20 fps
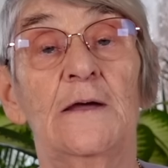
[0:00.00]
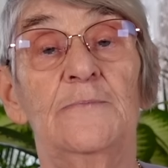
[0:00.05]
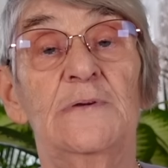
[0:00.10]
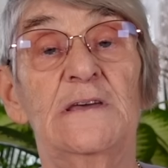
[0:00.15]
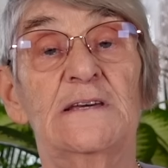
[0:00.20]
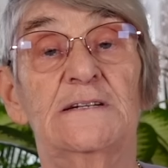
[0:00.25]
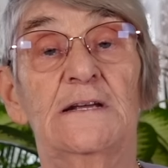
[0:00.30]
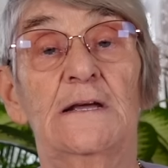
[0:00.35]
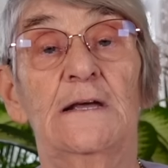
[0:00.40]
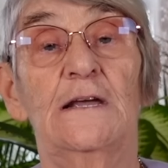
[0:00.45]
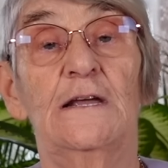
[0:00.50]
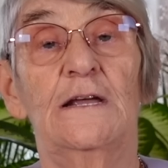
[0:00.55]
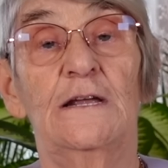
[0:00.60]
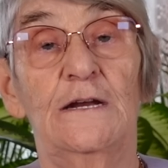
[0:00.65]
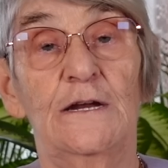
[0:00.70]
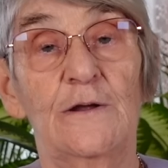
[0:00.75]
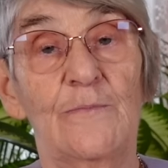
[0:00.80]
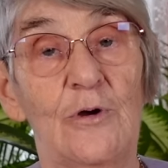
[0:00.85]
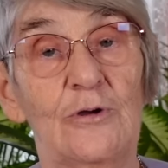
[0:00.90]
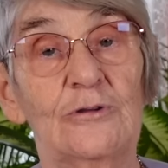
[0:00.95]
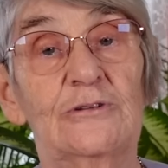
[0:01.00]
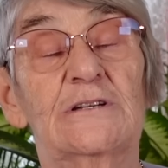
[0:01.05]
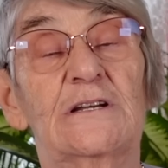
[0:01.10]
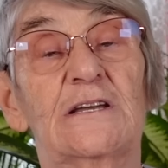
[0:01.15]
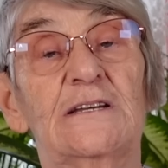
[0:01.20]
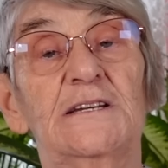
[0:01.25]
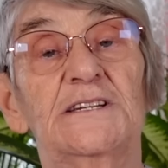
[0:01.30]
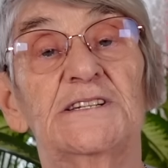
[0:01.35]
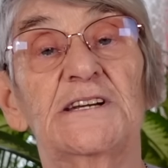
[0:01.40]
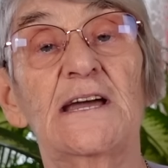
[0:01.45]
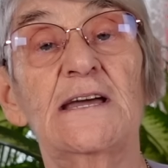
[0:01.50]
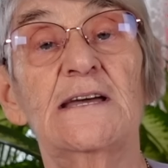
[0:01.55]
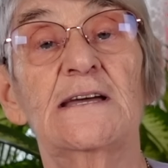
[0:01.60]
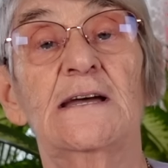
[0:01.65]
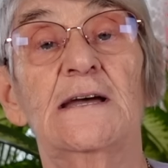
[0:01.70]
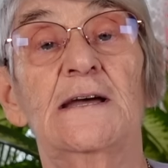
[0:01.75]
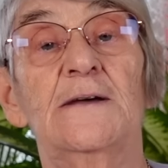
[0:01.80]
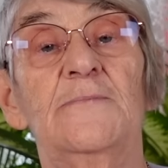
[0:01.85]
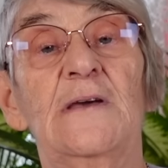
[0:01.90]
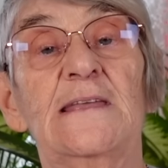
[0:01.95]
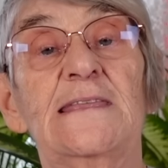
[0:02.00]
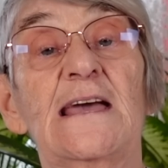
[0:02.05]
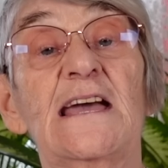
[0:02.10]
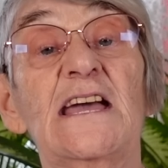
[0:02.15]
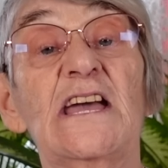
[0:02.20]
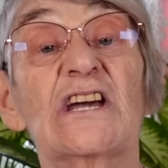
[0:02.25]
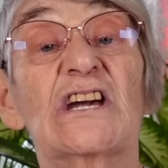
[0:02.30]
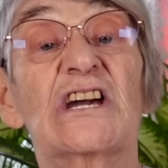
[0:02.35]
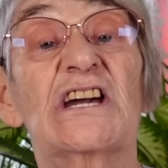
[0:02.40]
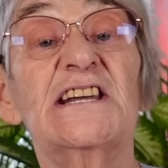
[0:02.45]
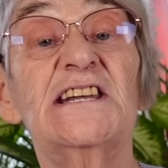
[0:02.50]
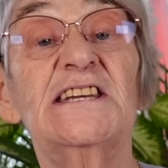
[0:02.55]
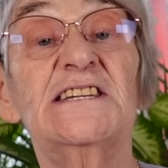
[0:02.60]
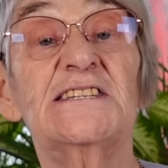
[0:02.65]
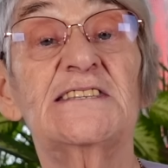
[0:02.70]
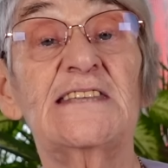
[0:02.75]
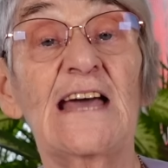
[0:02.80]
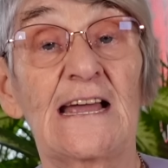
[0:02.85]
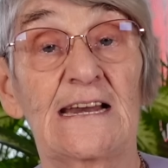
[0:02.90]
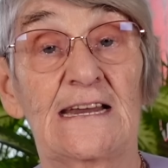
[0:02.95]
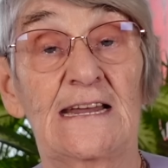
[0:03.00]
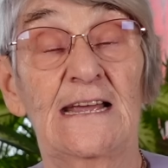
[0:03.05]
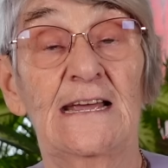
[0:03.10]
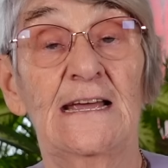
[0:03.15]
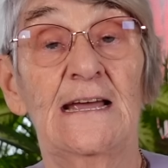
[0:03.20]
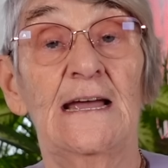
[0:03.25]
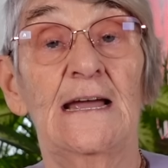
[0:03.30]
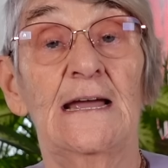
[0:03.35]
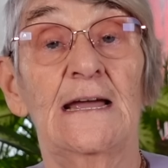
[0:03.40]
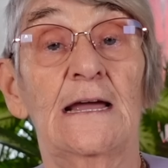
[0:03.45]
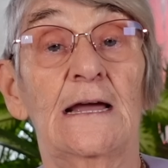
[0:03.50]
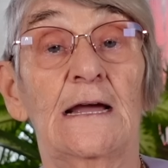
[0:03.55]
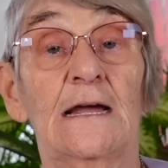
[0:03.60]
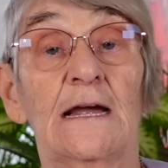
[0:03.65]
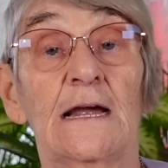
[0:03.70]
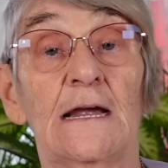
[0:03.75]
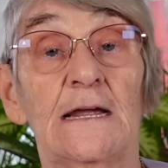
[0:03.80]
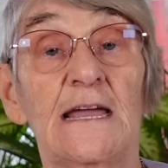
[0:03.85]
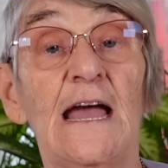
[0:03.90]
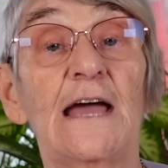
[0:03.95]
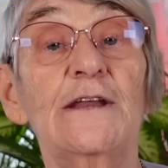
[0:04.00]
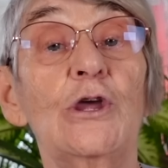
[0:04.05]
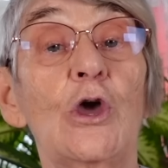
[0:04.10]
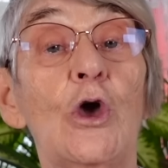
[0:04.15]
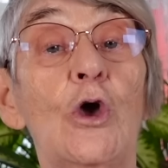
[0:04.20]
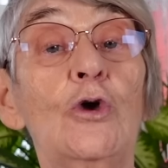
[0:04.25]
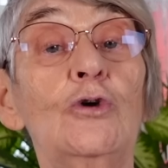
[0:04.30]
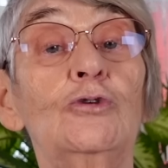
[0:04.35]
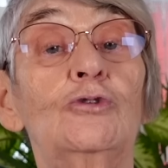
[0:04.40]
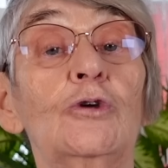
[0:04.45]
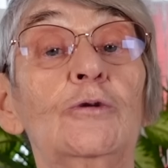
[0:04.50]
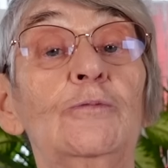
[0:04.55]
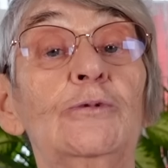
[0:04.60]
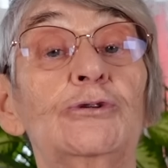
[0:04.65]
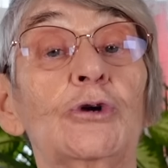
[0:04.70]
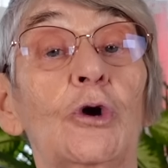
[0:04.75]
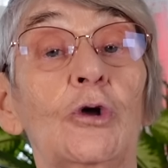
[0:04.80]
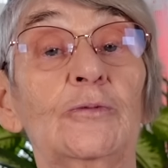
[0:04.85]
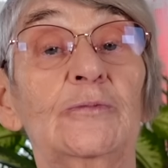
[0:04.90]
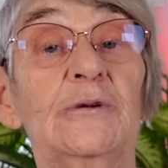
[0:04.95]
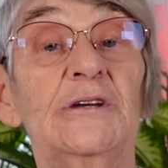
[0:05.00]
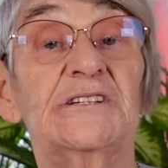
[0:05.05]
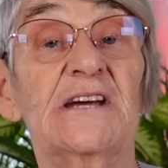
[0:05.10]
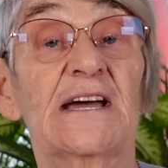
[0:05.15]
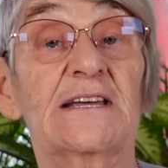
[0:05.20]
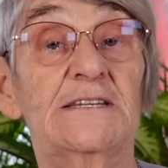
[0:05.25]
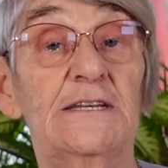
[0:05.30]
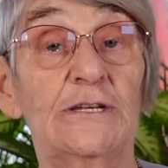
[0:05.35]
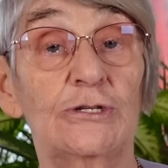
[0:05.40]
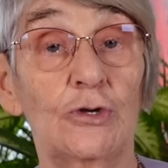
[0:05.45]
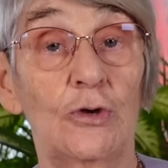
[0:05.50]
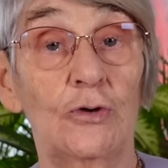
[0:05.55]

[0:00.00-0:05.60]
Bir limon sıkılacak ve de kristal yani öğütülmüş olmayacak siz